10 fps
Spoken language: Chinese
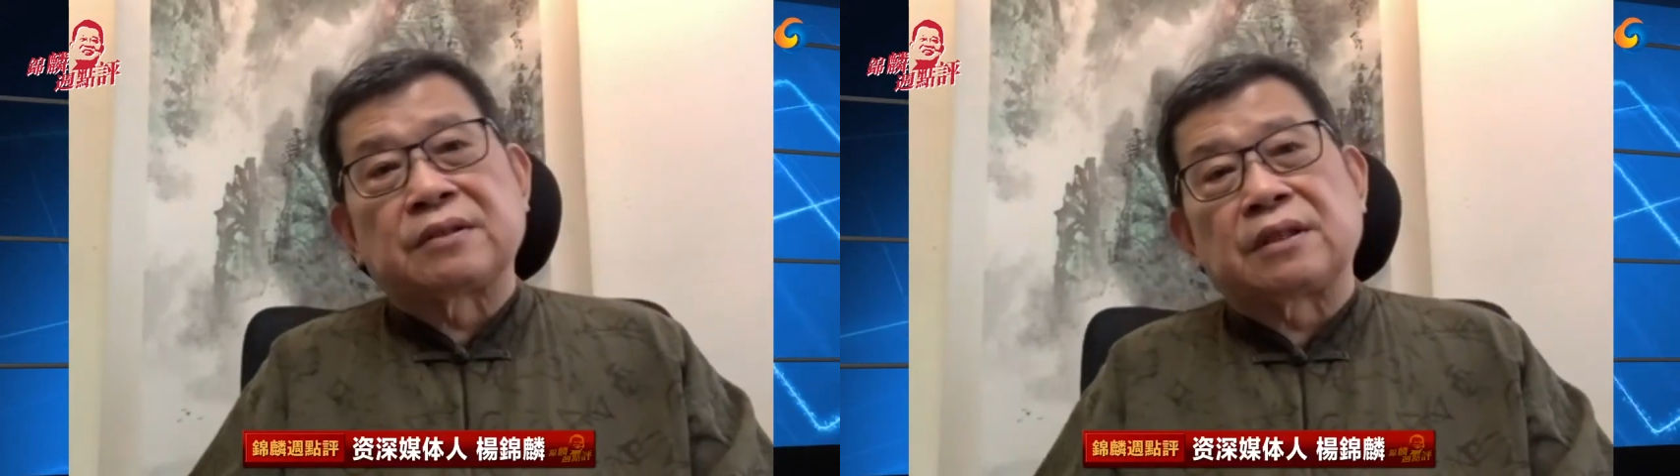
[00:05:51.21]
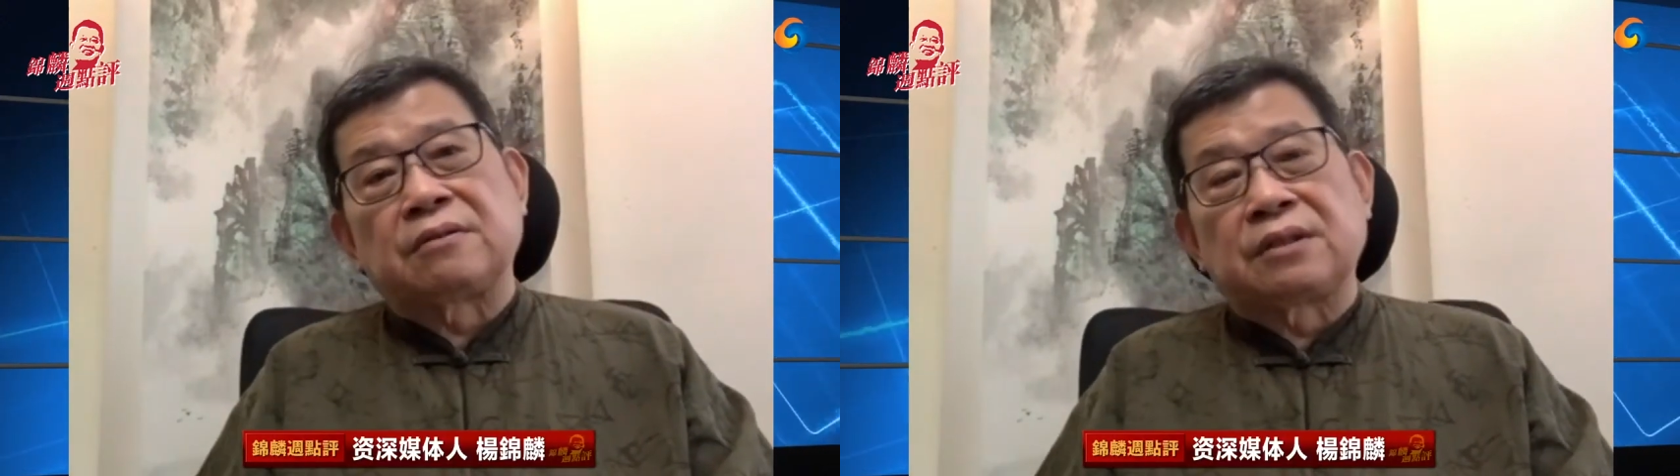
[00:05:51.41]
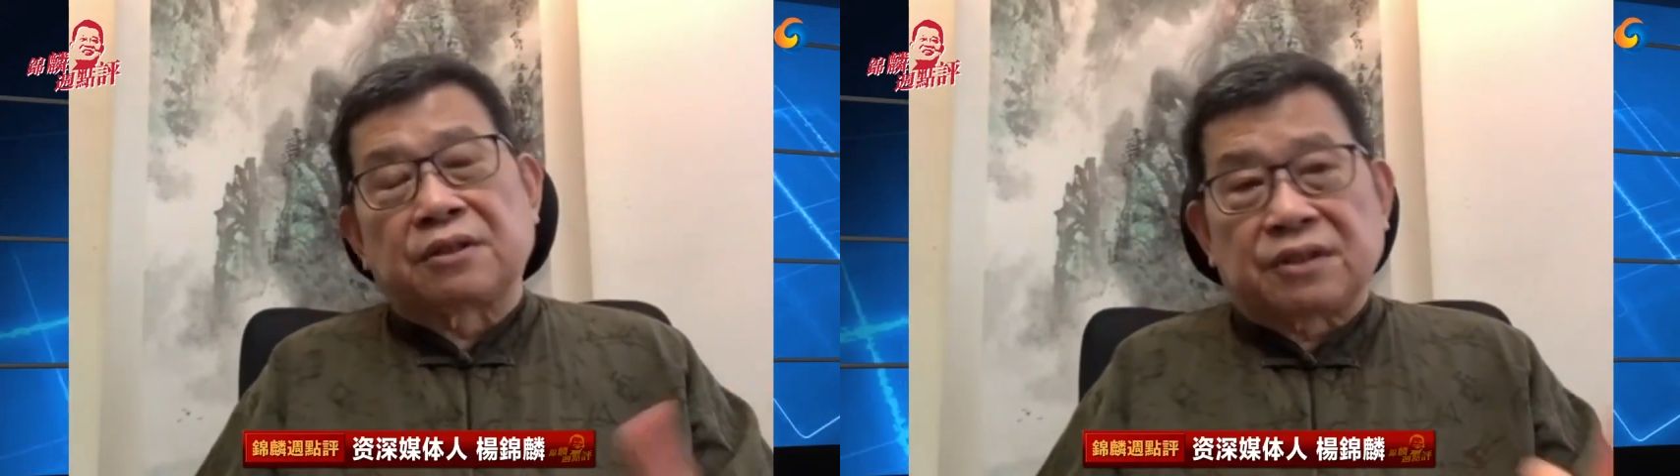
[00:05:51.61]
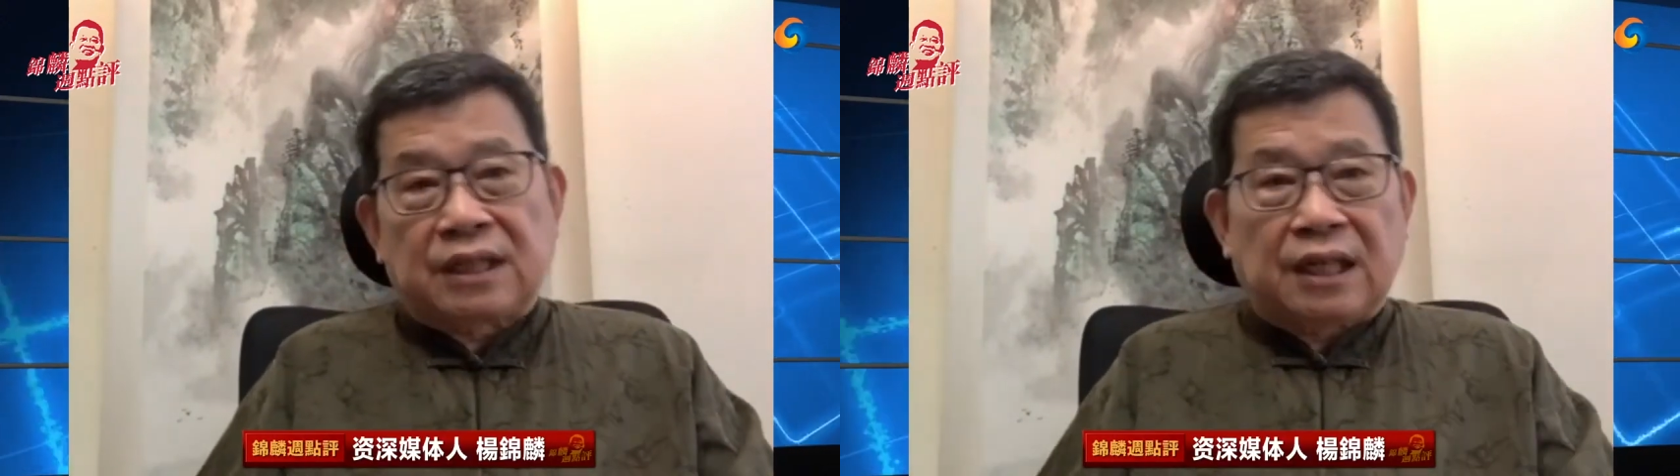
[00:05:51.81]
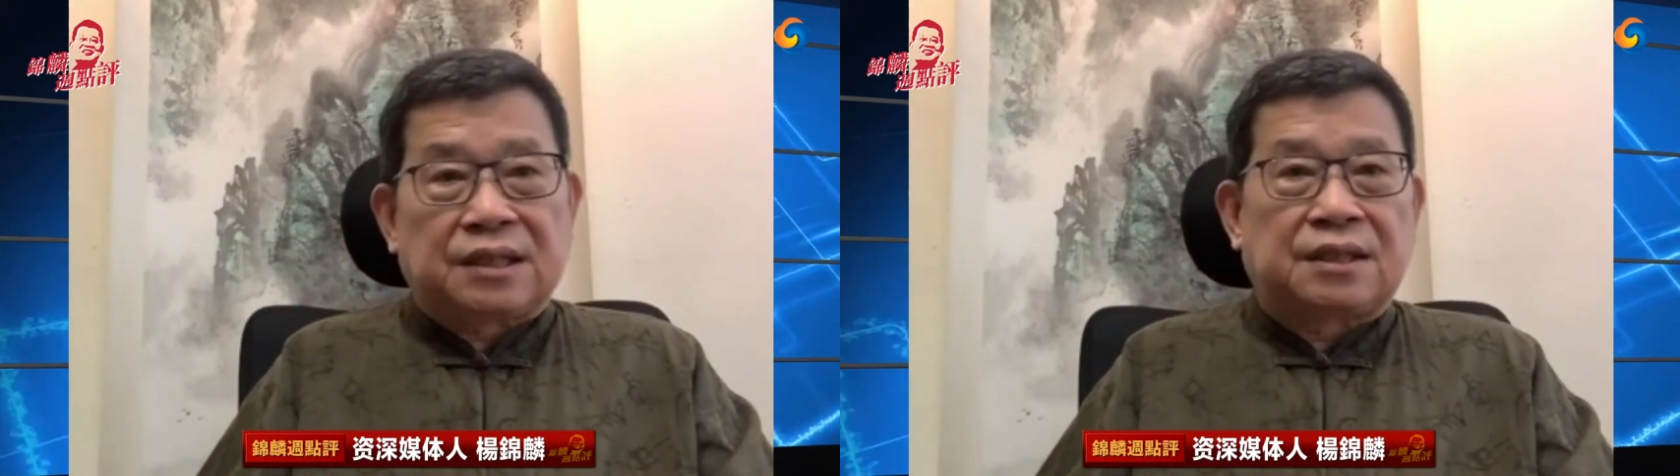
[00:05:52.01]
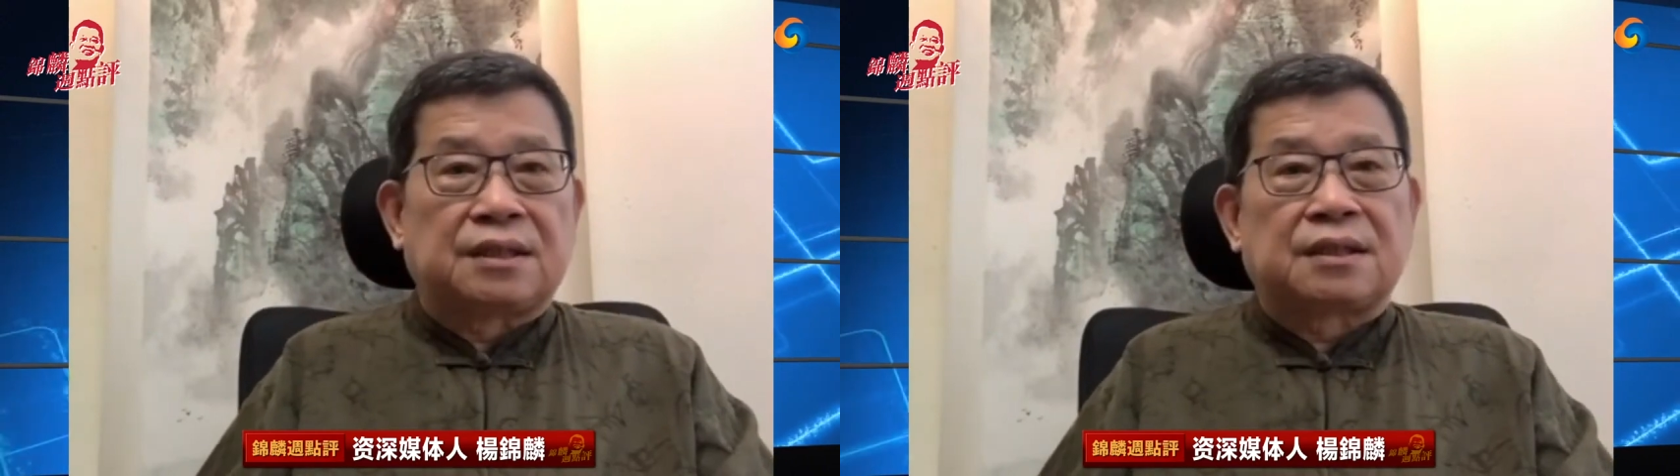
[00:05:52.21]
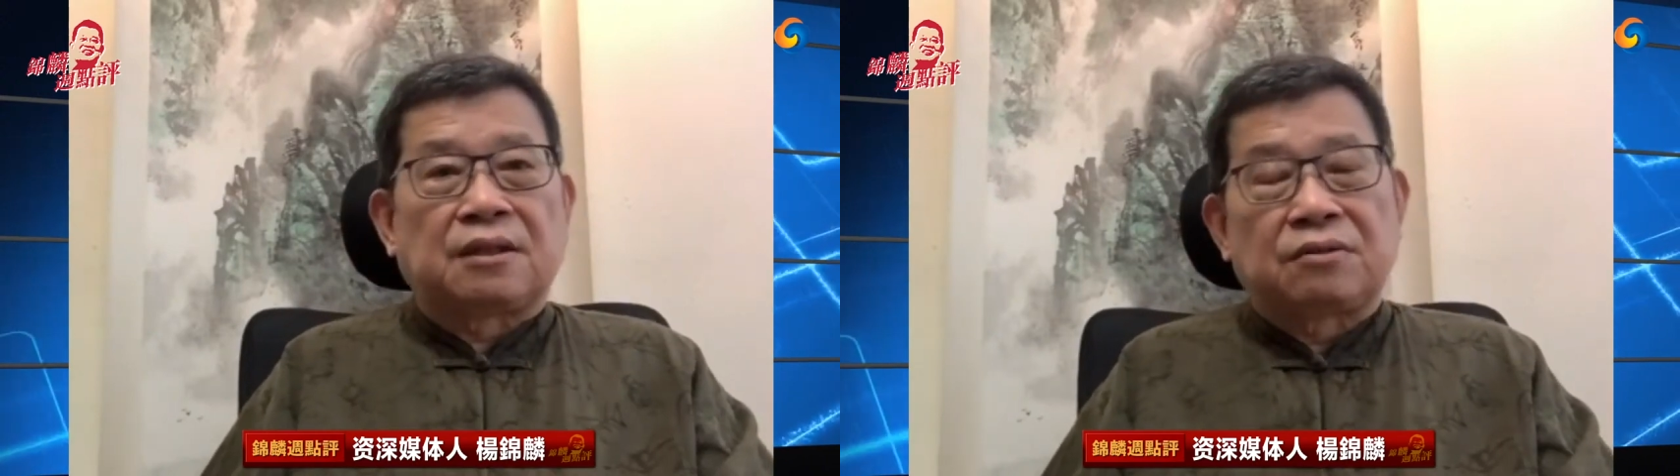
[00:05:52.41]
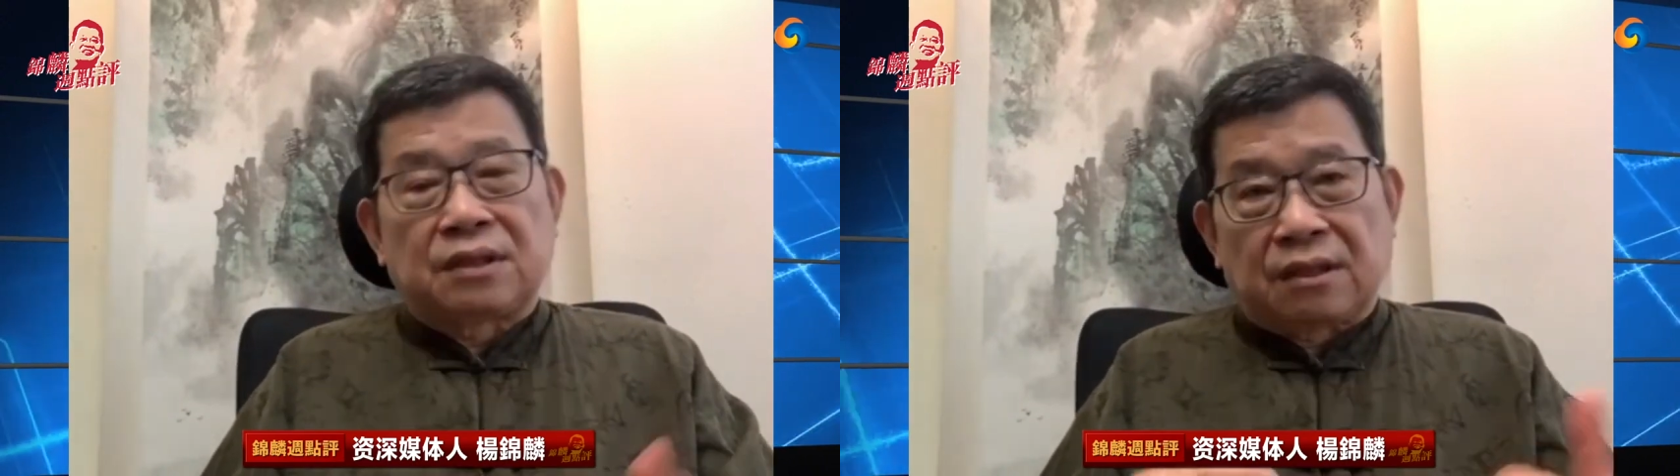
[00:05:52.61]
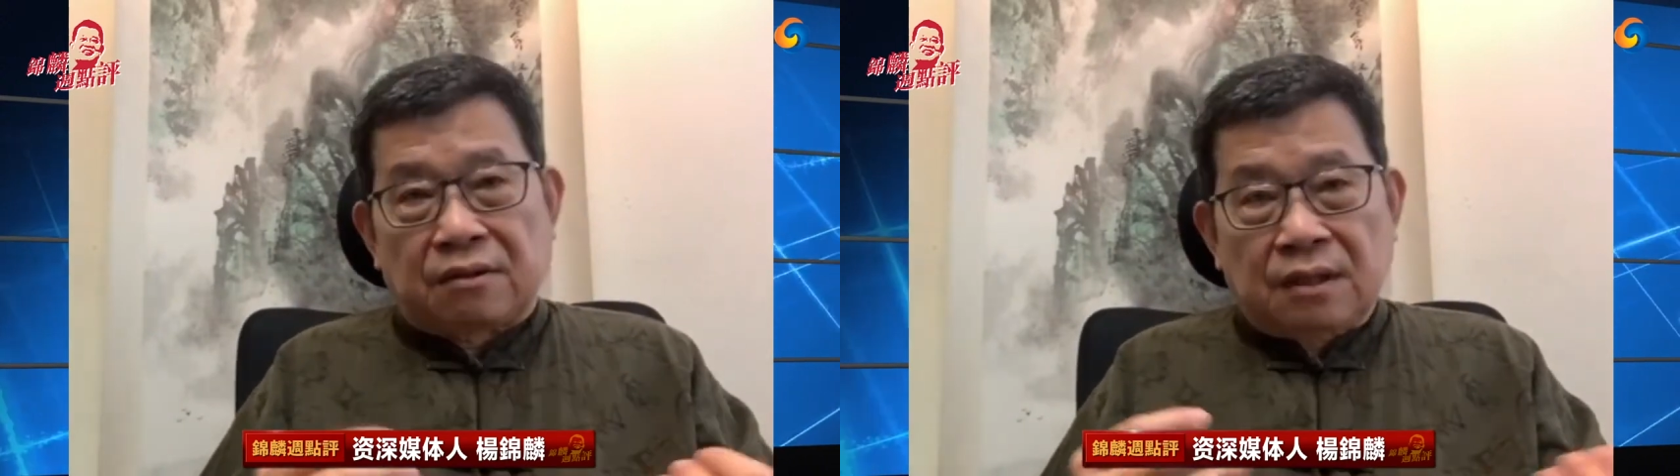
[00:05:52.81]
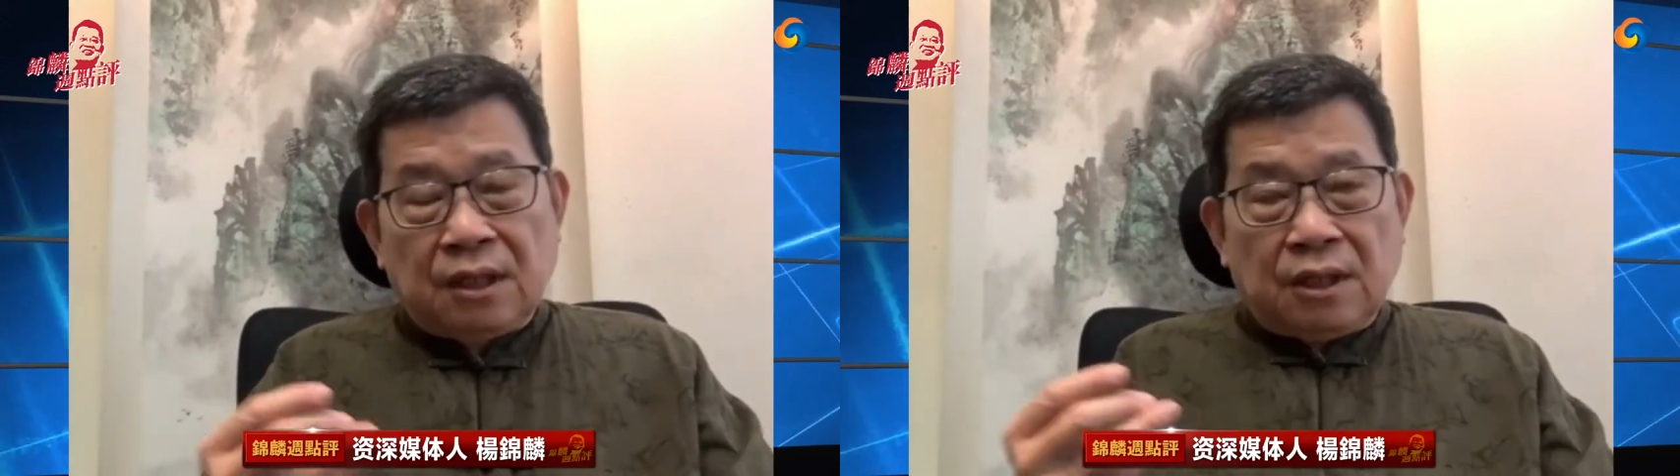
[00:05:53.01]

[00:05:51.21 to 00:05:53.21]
遭遇到 SARS，遭遇到。